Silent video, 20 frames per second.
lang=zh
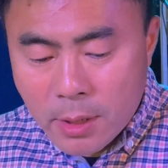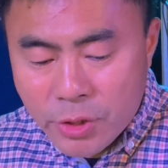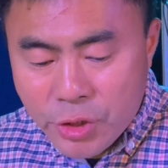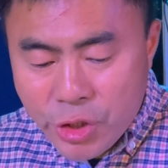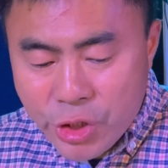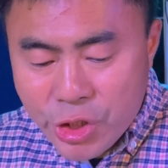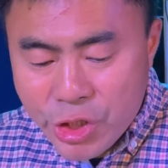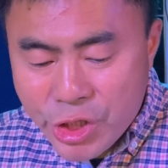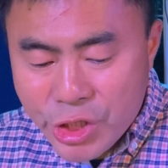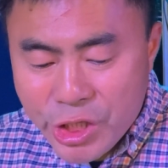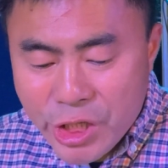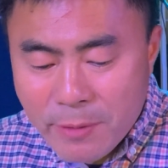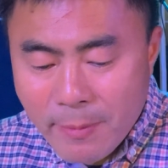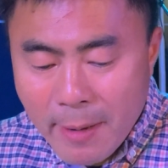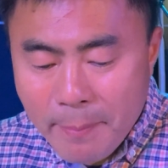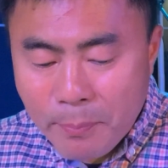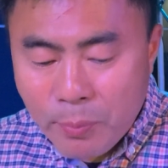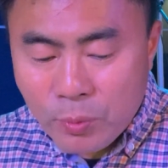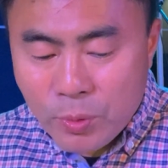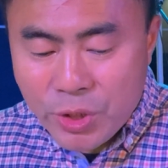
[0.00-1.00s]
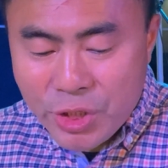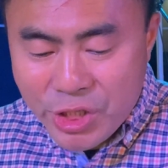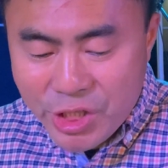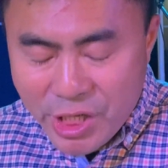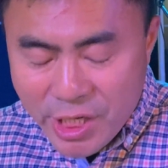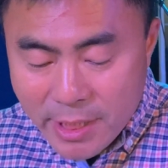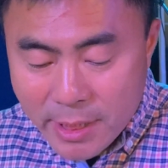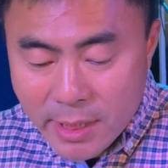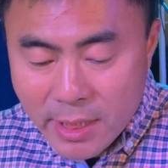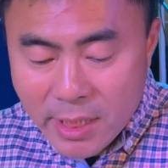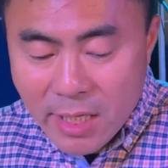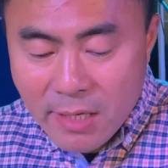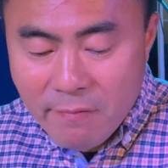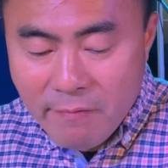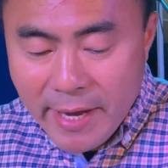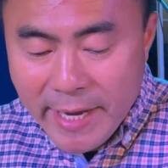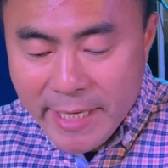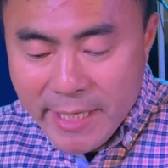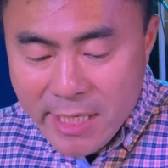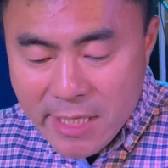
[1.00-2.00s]
只是你们不信，因
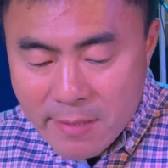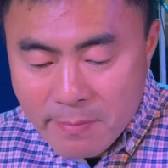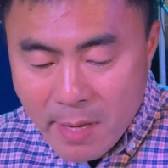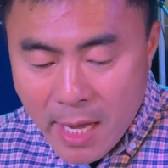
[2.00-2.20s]
为你